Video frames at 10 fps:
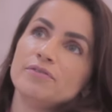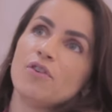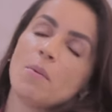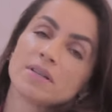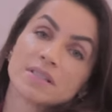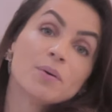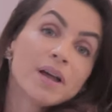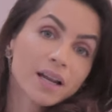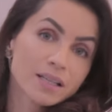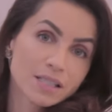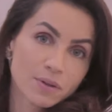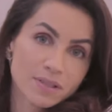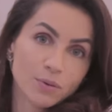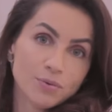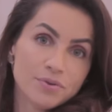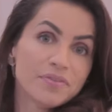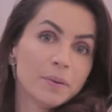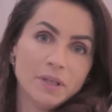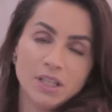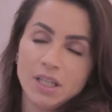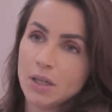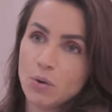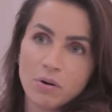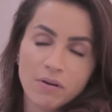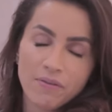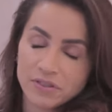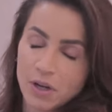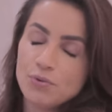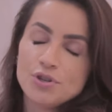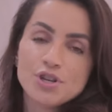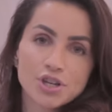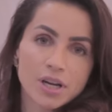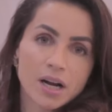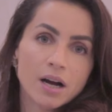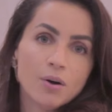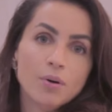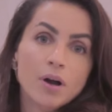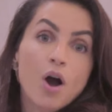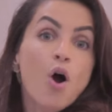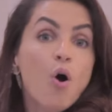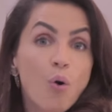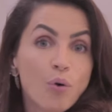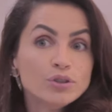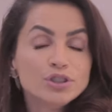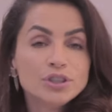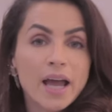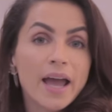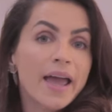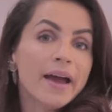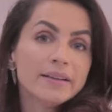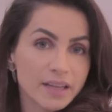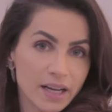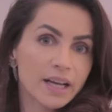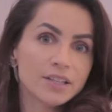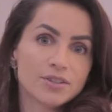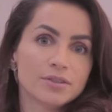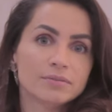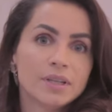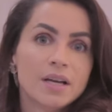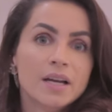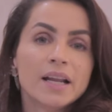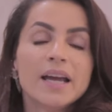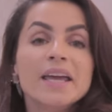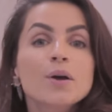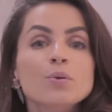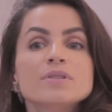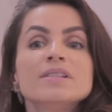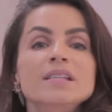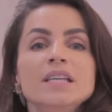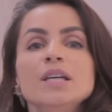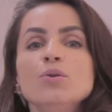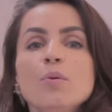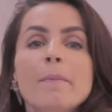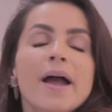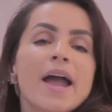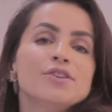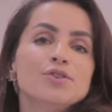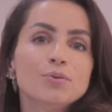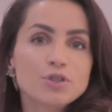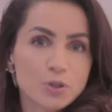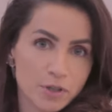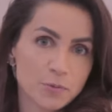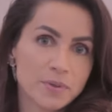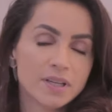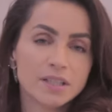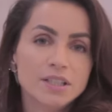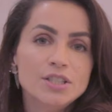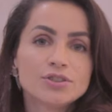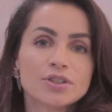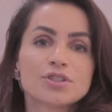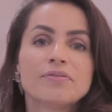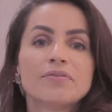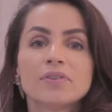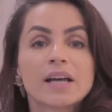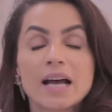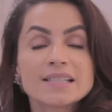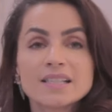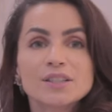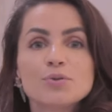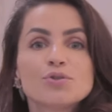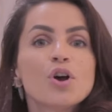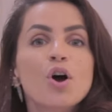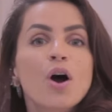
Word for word: de informação em relação à saúde feminina ou saúde em geral hoje é a internet. Né? Eu sigo médicos especialistas que, graças a Deus,